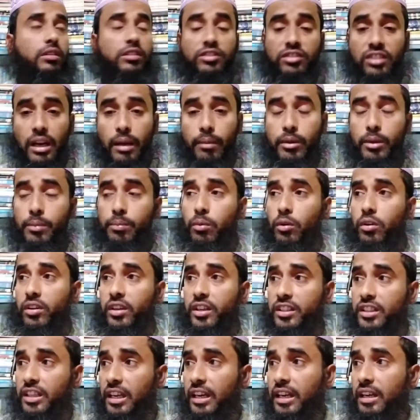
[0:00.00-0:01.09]
ইসলামের
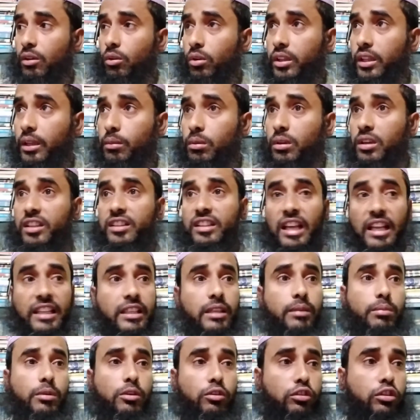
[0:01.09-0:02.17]
পক্ষে যারা কথা বলে
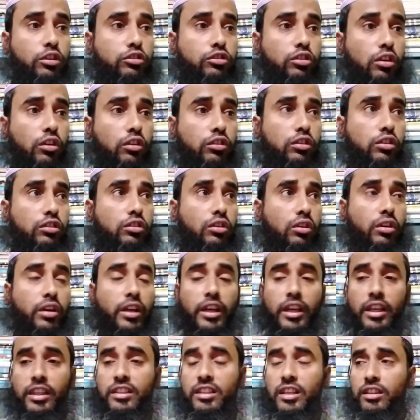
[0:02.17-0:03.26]
তাদের বিরুদ্ধে ষড়যন্ত্র করে
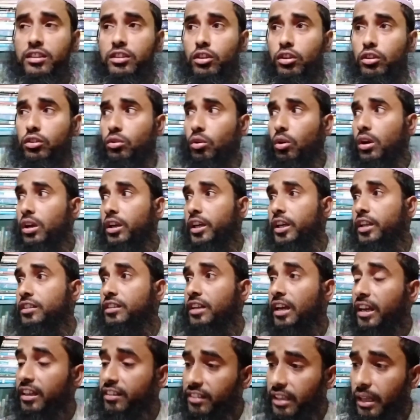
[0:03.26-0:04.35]
এই জাতীয় দলকে
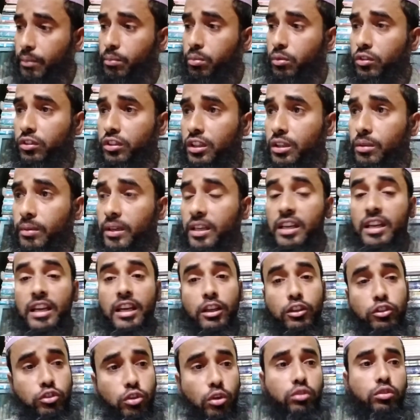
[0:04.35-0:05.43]
যারা সাপোর্ট দিবে
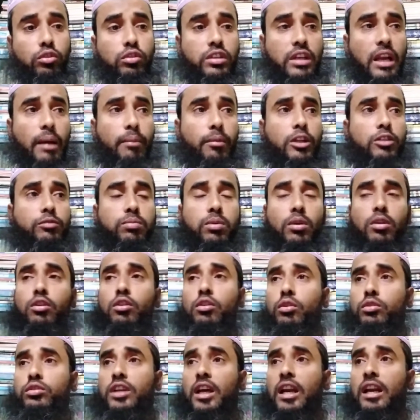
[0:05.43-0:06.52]
যতই নামাজ পড়ুক
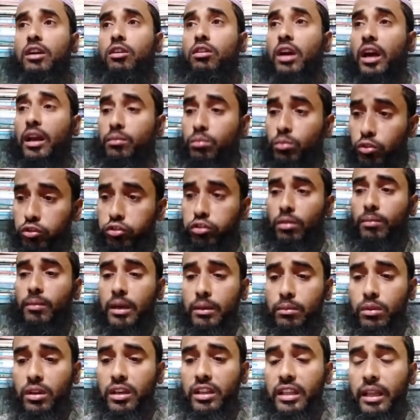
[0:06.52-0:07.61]
যারা হোক আর মুসলমান
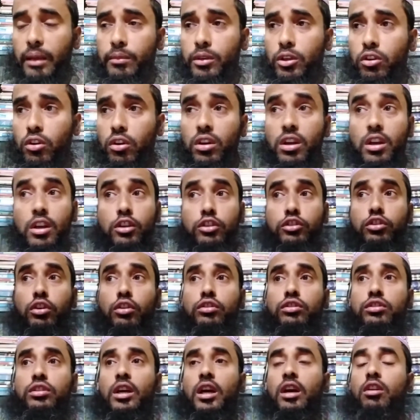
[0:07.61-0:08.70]
বলে দাবি করুক
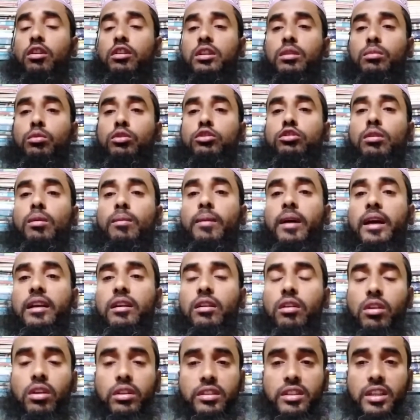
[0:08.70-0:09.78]
সত্যিকার অর্থে মুসলমান
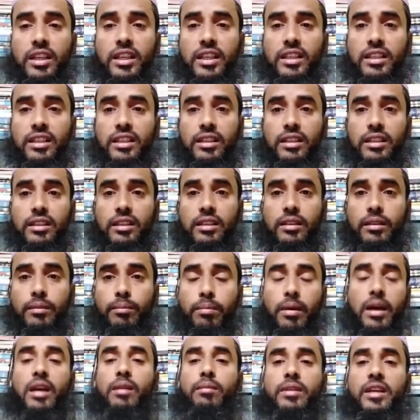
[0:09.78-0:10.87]
হতে
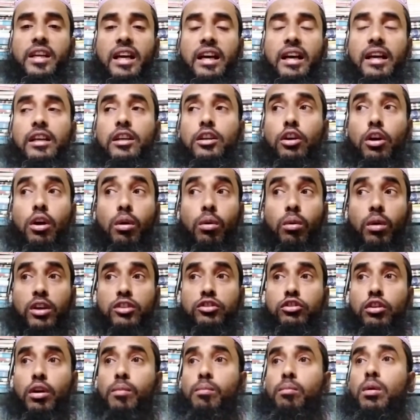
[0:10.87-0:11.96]
পারবে না হওয়া
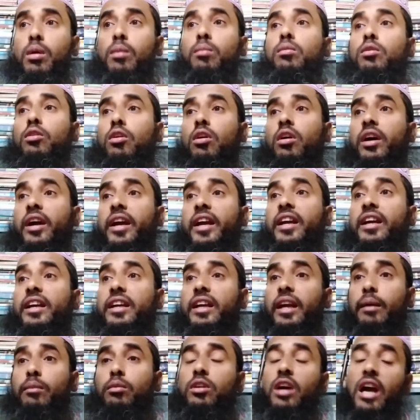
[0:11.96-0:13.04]
সম্ভব নয়
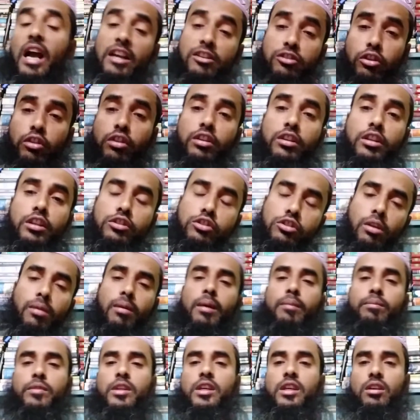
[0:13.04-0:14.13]
এবং হাসরের দিন
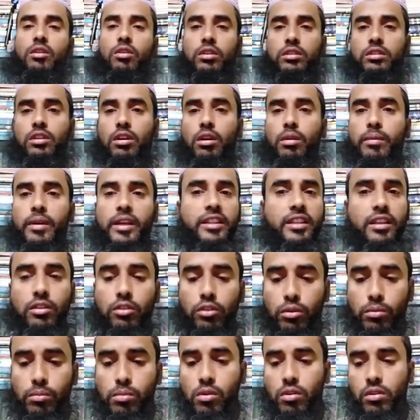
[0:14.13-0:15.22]
জবাব দিয়ে করতে হবে এতে
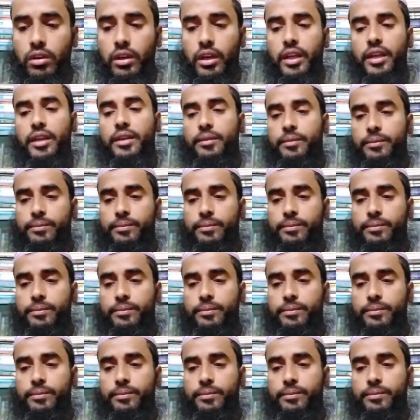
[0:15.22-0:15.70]
কোনো ভুল নেই